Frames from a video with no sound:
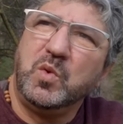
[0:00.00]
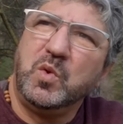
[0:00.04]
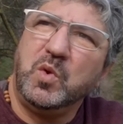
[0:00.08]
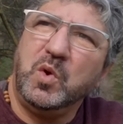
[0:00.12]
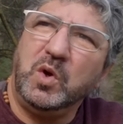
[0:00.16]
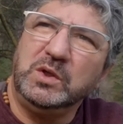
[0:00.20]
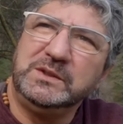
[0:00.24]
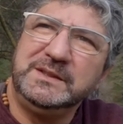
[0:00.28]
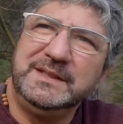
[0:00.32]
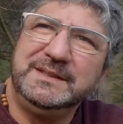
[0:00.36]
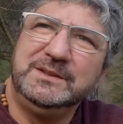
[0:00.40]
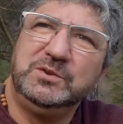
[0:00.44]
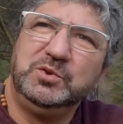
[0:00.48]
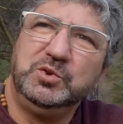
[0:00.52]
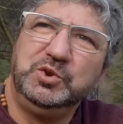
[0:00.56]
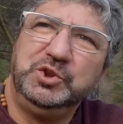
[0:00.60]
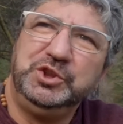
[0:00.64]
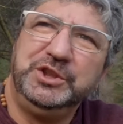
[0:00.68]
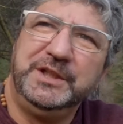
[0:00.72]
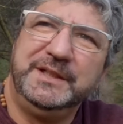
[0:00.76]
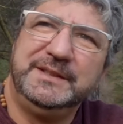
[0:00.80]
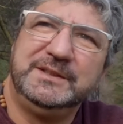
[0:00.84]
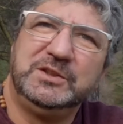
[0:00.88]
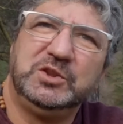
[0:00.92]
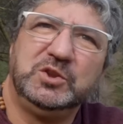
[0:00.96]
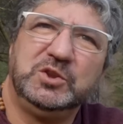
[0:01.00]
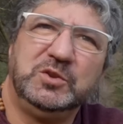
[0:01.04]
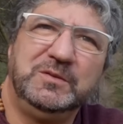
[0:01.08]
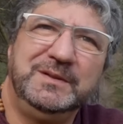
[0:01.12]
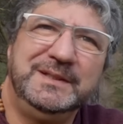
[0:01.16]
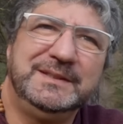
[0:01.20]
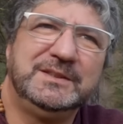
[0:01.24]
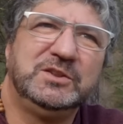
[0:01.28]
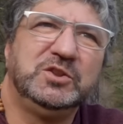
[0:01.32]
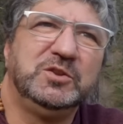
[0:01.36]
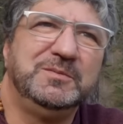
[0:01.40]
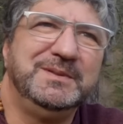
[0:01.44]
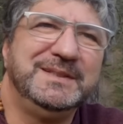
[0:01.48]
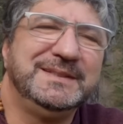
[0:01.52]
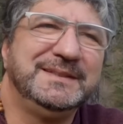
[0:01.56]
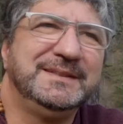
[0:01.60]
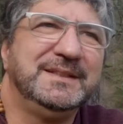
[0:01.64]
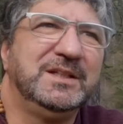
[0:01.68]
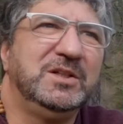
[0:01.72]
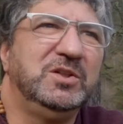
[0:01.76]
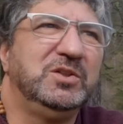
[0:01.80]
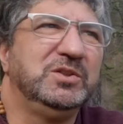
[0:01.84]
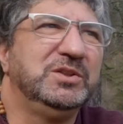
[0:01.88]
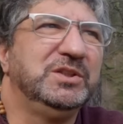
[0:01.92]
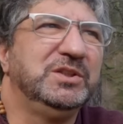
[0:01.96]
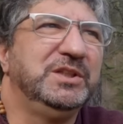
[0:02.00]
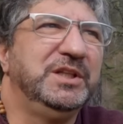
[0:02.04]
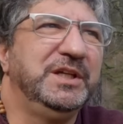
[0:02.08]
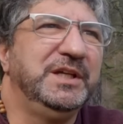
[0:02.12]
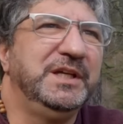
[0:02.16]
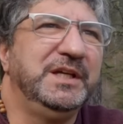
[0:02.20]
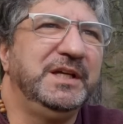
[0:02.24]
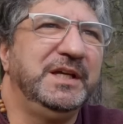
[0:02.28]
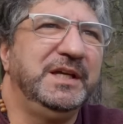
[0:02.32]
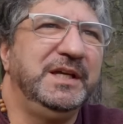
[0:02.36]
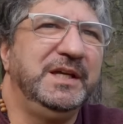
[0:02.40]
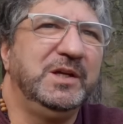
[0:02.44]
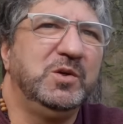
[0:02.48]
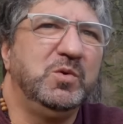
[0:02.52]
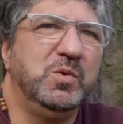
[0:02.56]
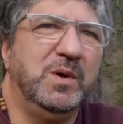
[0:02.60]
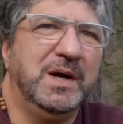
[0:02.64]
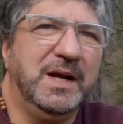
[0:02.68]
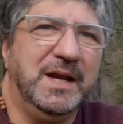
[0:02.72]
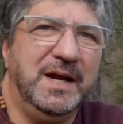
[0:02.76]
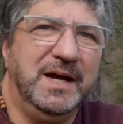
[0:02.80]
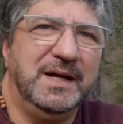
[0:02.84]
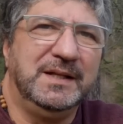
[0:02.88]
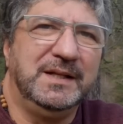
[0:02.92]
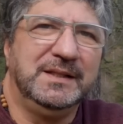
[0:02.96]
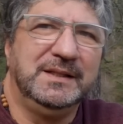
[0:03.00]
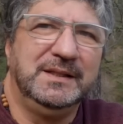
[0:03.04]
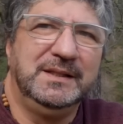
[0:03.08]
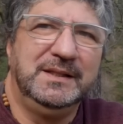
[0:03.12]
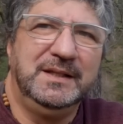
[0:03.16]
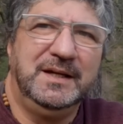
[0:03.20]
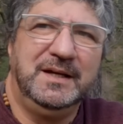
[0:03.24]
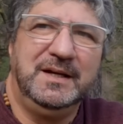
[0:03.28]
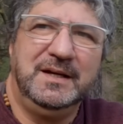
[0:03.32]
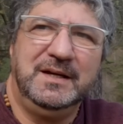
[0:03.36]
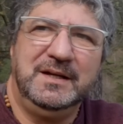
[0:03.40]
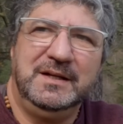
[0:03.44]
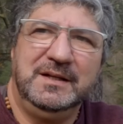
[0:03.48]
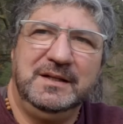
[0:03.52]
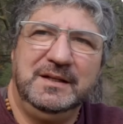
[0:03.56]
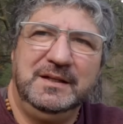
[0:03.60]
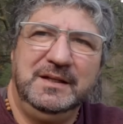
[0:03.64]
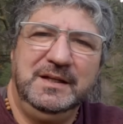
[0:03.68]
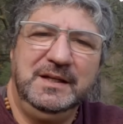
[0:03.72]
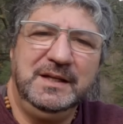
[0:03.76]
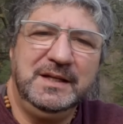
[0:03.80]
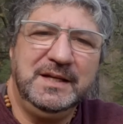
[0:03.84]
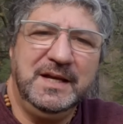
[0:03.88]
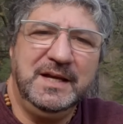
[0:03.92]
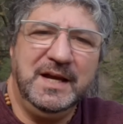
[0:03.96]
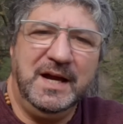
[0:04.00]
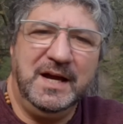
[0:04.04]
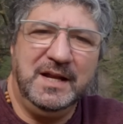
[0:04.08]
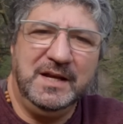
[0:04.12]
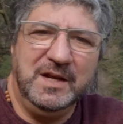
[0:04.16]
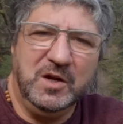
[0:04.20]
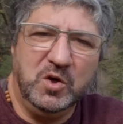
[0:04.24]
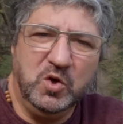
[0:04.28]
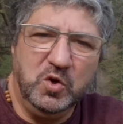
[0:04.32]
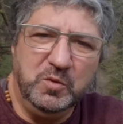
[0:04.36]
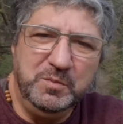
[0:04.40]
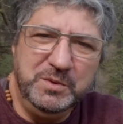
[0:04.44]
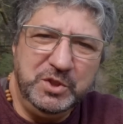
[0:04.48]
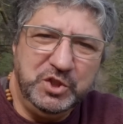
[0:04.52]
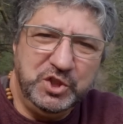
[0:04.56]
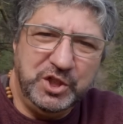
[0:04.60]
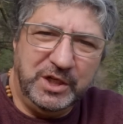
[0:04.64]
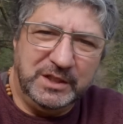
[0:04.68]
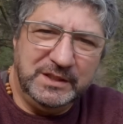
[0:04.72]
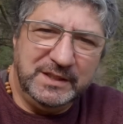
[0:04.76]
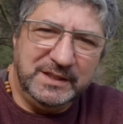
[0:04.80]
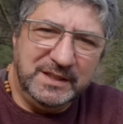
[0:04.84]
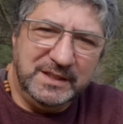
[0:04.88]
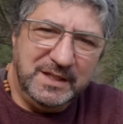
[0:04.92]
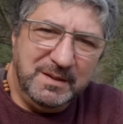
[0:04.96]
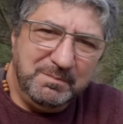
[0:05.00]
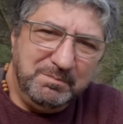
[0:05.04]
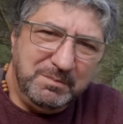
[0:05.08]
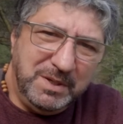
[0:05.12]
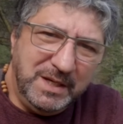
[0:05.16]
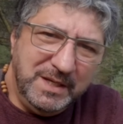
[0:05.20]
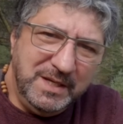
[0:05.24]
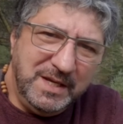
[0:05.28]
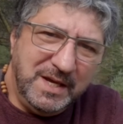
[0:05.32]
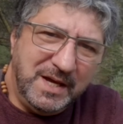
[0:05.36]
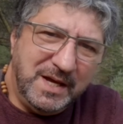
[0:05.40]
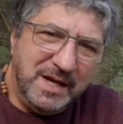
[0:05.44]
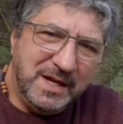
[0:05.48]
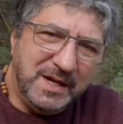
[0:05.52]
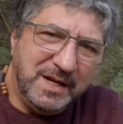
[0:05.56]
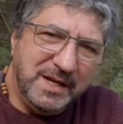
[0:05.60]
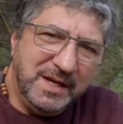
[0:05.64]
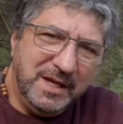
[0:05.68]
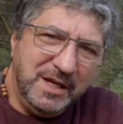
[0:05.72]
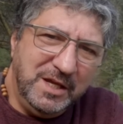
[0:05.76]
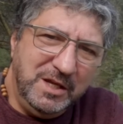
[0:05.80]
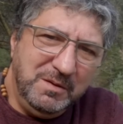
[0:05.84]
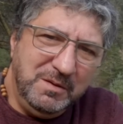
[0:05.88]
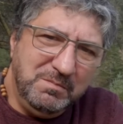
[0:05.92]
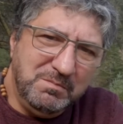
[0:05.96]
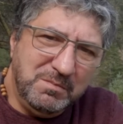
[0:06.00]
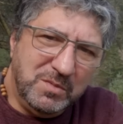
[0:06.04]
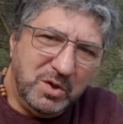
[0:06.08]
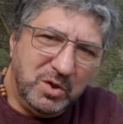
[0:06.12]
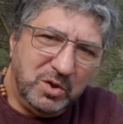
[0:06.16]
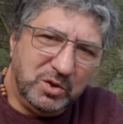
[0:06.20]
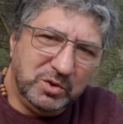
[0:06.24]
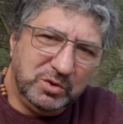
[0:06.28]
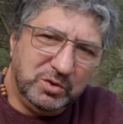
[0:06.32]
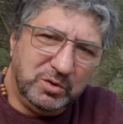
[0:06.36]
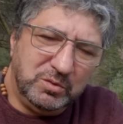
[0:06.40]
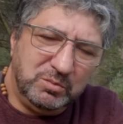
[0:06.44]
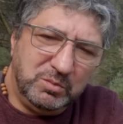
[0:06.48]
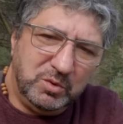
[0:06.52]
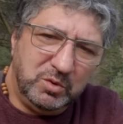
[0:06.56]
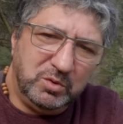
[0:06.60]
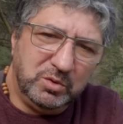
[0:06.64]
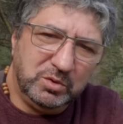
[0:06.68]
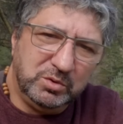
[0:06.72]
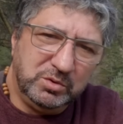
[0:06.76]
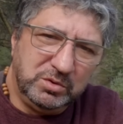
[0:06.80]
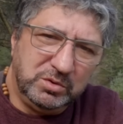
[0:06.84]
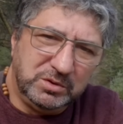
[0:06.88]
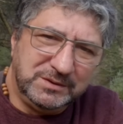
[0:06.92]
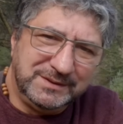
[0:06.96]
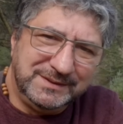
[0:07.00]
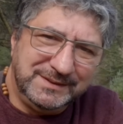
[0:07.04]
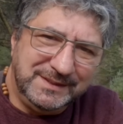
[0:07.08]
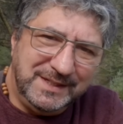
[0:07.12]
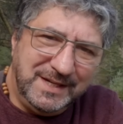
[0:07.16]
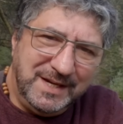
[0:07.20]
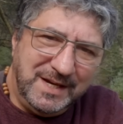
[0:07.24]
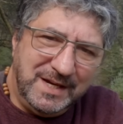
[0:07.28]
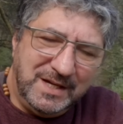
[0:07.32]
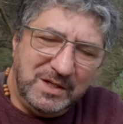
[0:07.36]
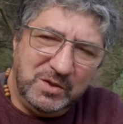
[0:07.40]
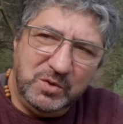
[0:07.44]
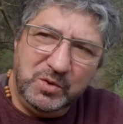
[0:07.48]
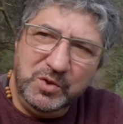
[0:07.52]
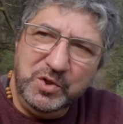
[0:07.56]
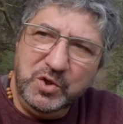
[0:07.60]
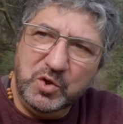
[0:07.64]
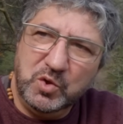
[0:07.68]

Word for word: Cosa è successo? Verso mezzanotte e 40 il cane ha cominciato ad abbaiare in modo molto strano.